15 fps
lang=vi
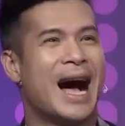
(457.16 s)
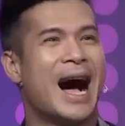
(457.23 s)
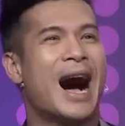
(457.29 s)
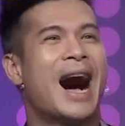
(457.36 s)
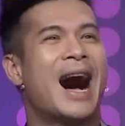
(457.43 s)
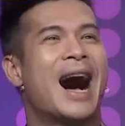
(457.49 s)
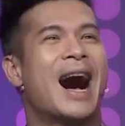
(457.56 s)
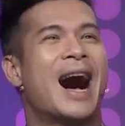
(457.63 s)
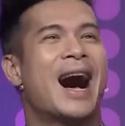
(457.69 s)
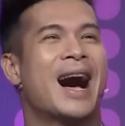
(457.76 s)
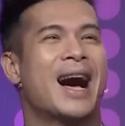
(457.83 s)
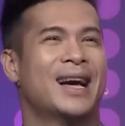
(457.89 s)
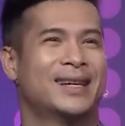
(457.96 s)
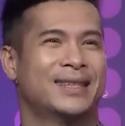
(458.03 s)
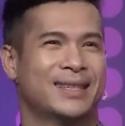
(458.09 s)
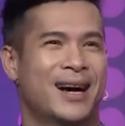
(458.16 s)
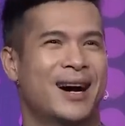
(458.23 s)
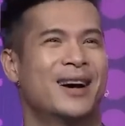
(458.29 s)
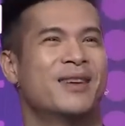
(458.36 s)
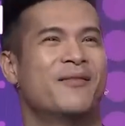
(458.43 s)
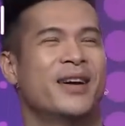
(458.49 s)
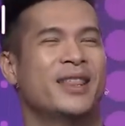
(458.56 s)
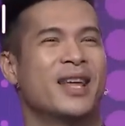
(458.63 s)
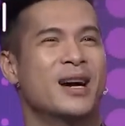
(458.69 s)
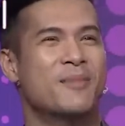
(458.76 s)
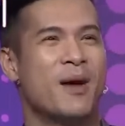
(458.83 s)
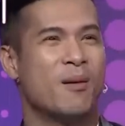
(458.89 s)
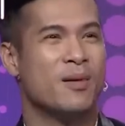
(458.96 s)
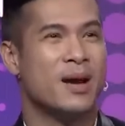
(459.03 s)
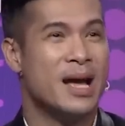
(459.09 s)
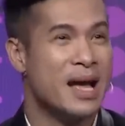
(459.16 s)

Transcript: à. à đó là phải thơ mộng